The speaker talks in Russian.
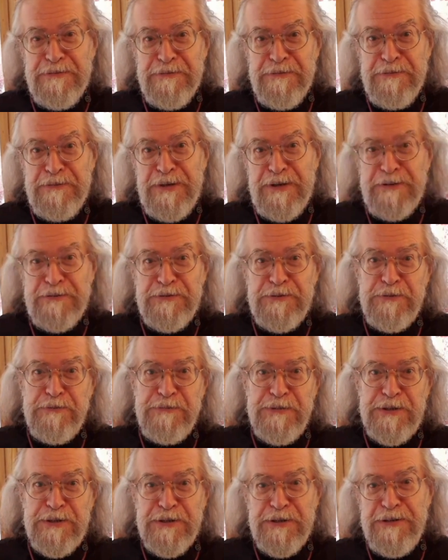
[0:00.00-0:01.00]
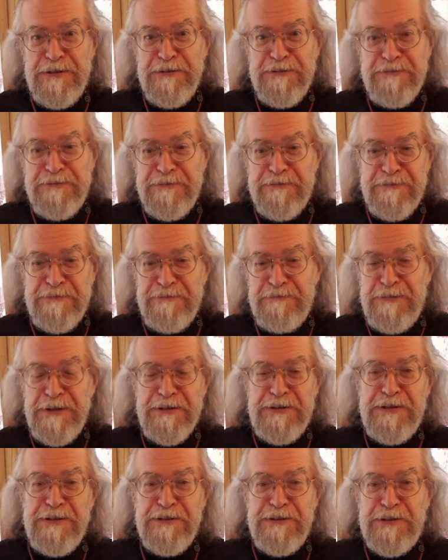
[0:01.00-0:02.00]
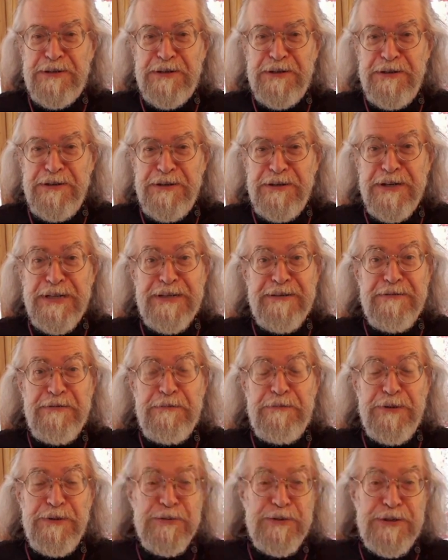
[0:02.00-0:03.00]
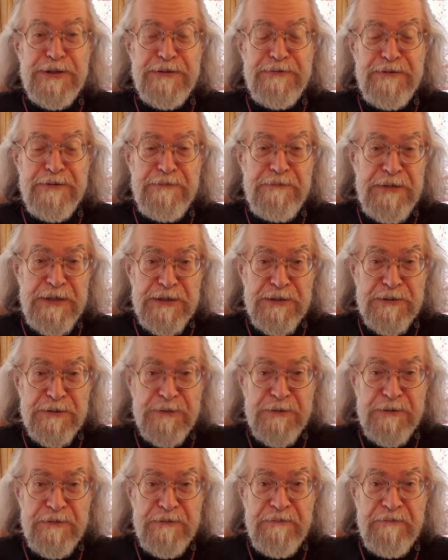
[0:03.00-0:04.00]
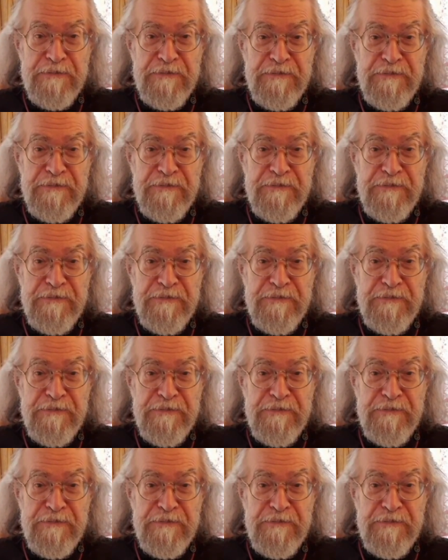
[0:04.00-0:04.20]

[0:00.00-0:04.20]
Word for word: ну так, в сумочке, в барсеточке, этого плюшевого мишку.